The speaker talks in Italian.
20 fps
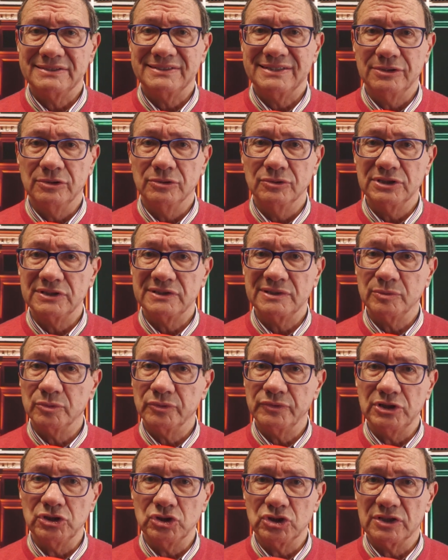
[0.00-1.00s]
se dovessimo
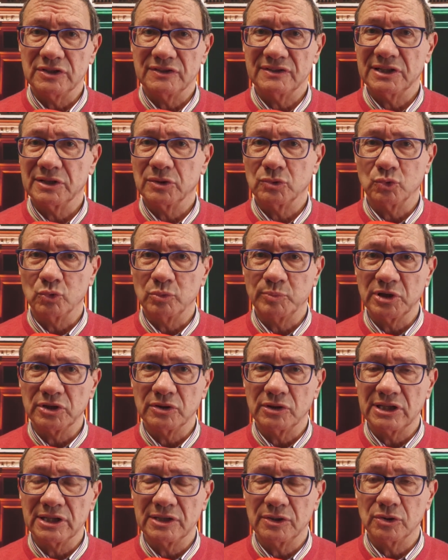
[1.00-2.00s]
vincere sarà
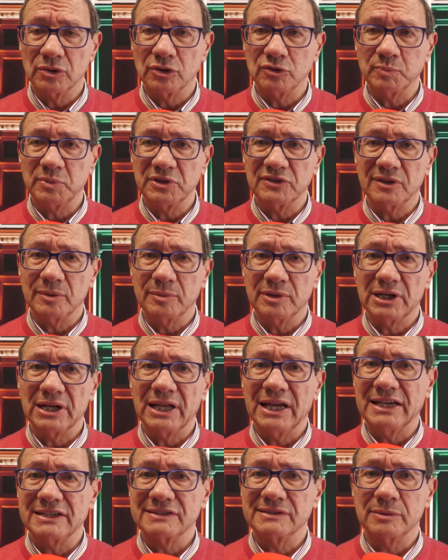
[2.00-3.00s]
un'ulteriore spesa per
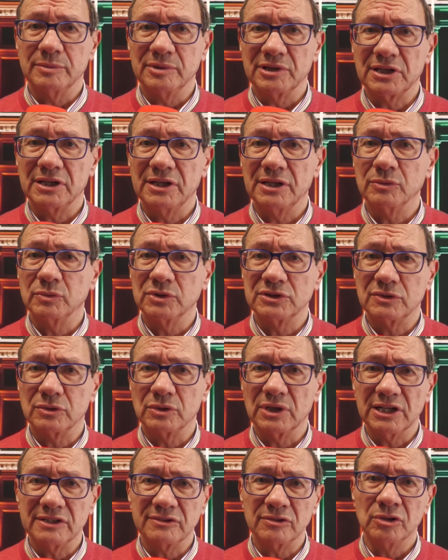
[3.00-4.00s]
la ASL perché in questo
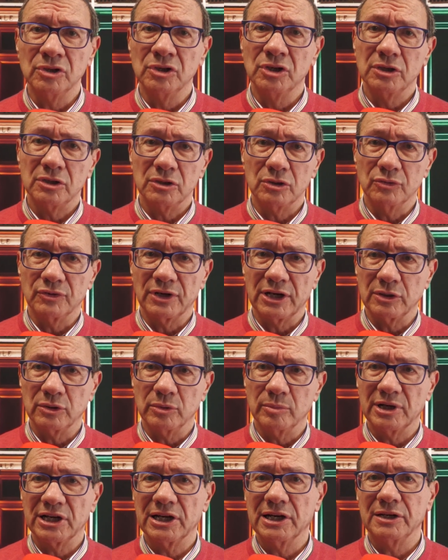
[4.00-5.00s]
caso dovranno
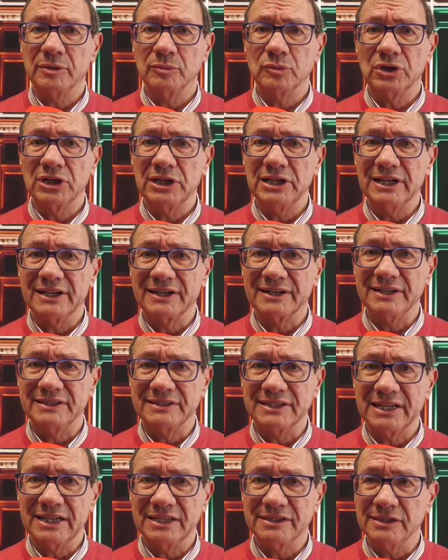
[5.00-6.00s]
pagare pure gli
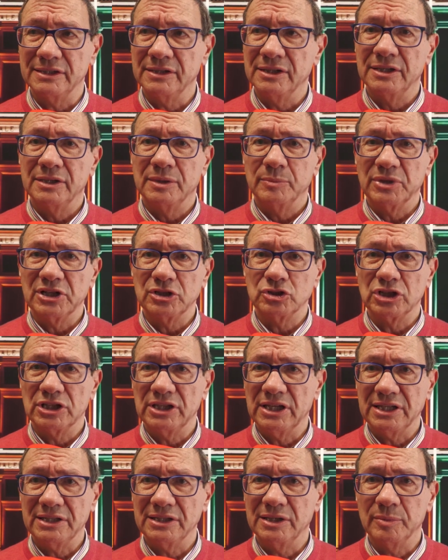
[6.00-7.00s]
arretrati
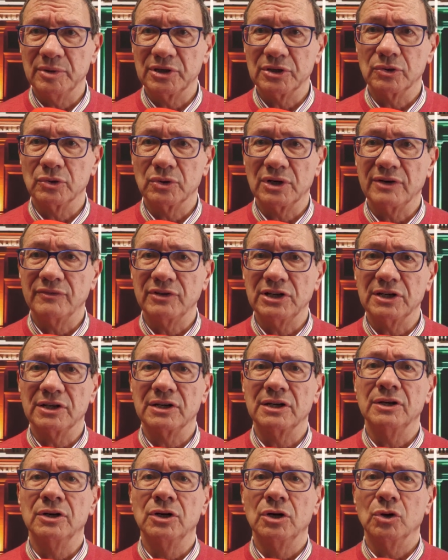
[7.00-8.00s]
precedenti per non
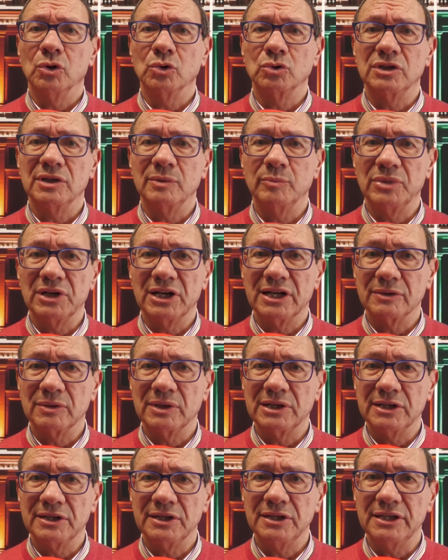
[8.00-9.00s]
aver ottemperato
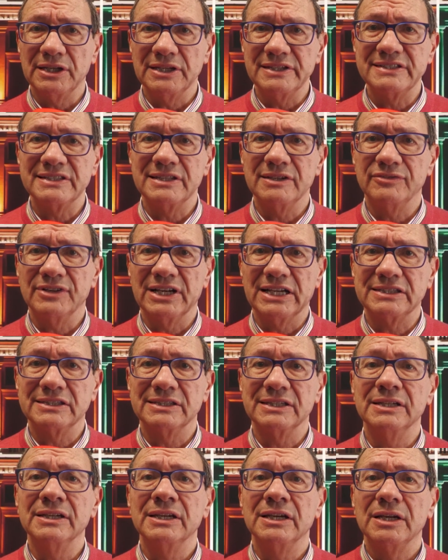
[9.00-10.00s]
alle richieste
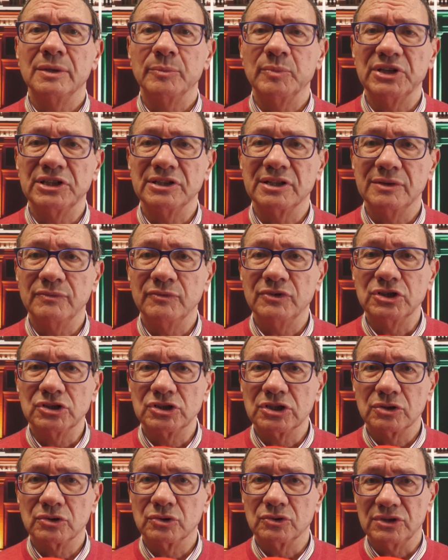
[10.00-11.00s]
fatte, mentre
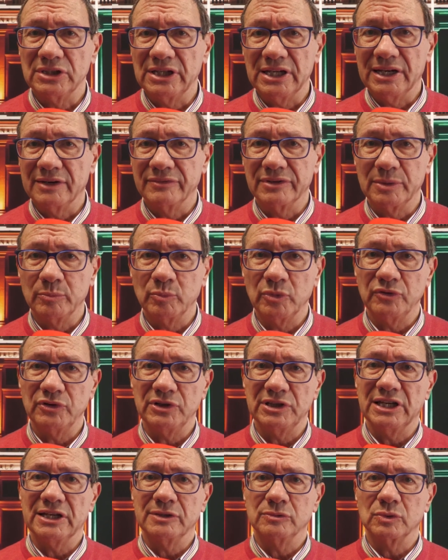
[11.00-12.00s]
invece così avremmo
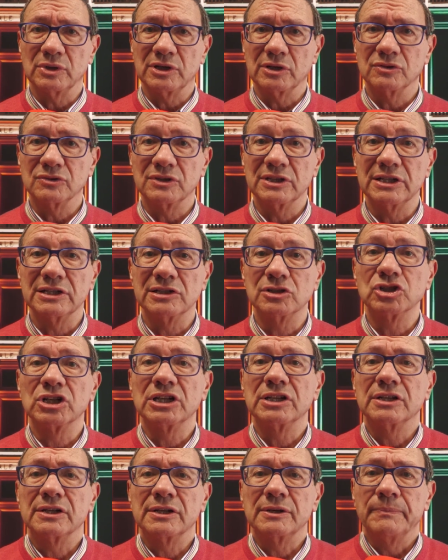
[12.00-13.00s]
evitato una cosa del
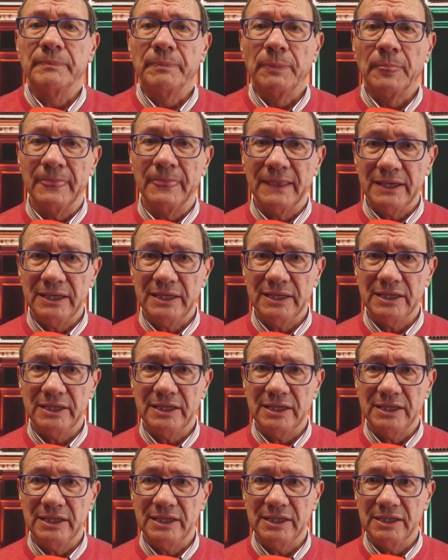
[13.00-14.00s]
genere.
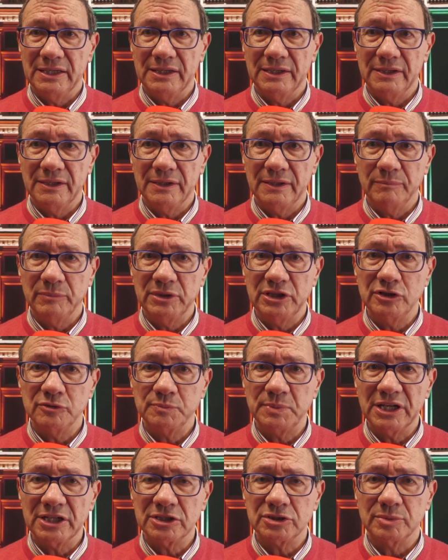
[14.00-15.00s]
E mi
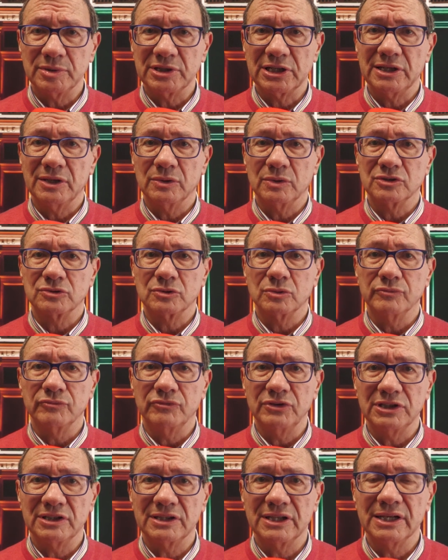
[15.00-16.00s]
dispiace perché è una
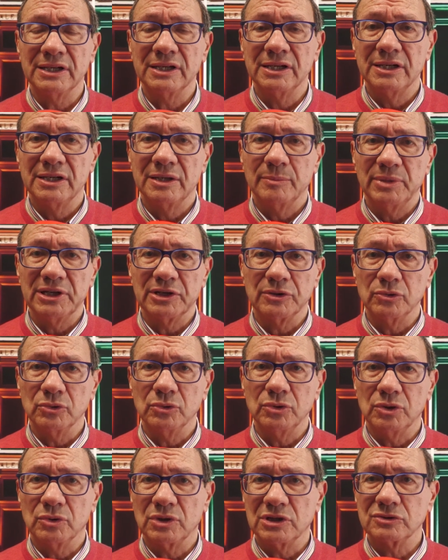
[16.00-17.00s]
sconfitta per
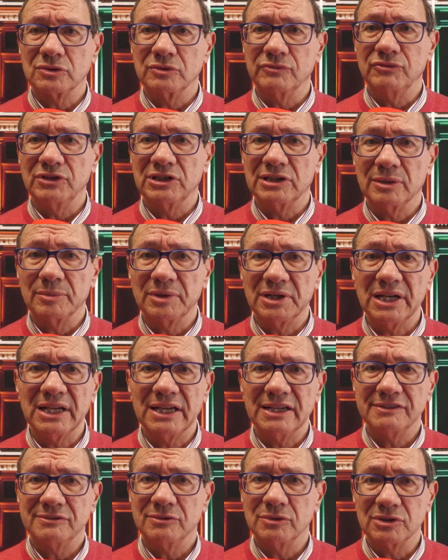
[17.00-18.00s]
noi, è una sconfitta per
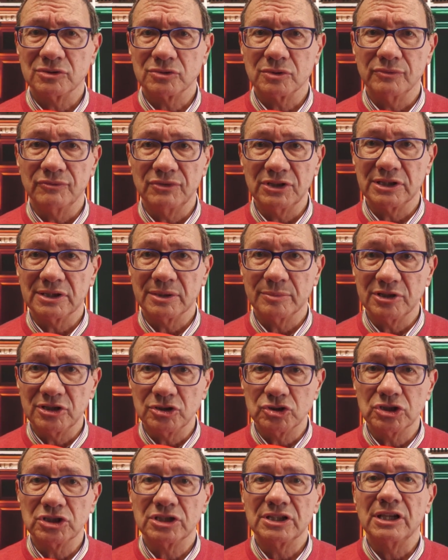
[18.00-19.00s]
l'ASL, è una sconfitta per
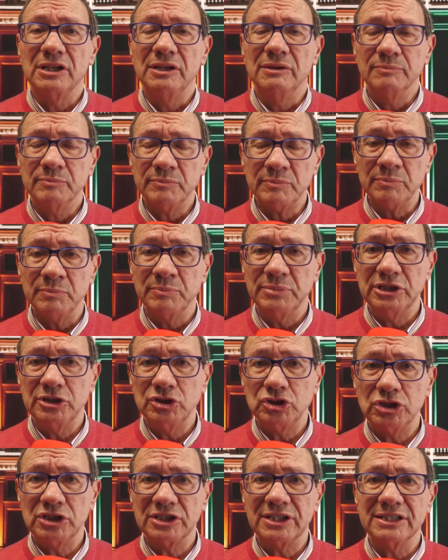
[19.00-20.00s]
i, per i
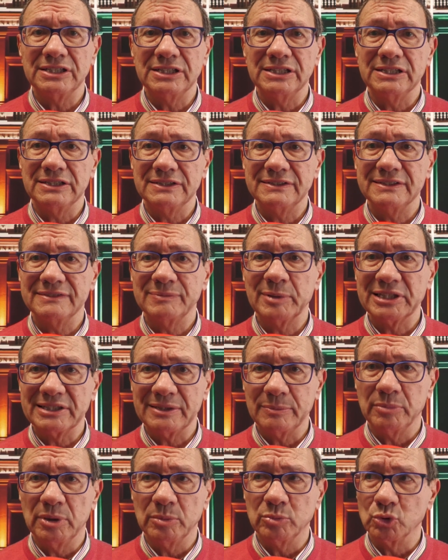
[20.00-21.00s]
cittadini, si
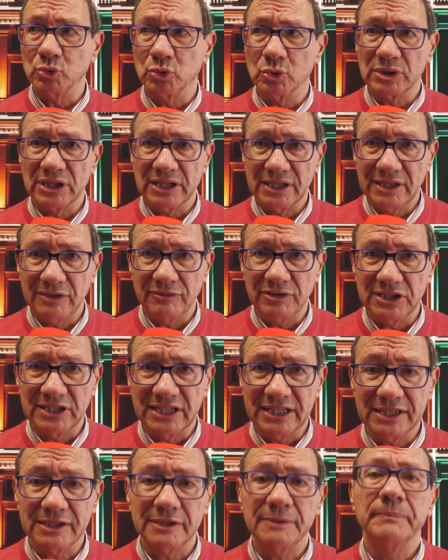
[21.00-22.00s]
sarebbe potuta
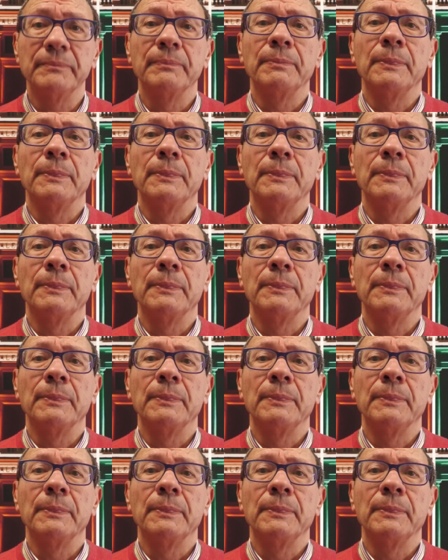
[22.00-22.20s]
evitare.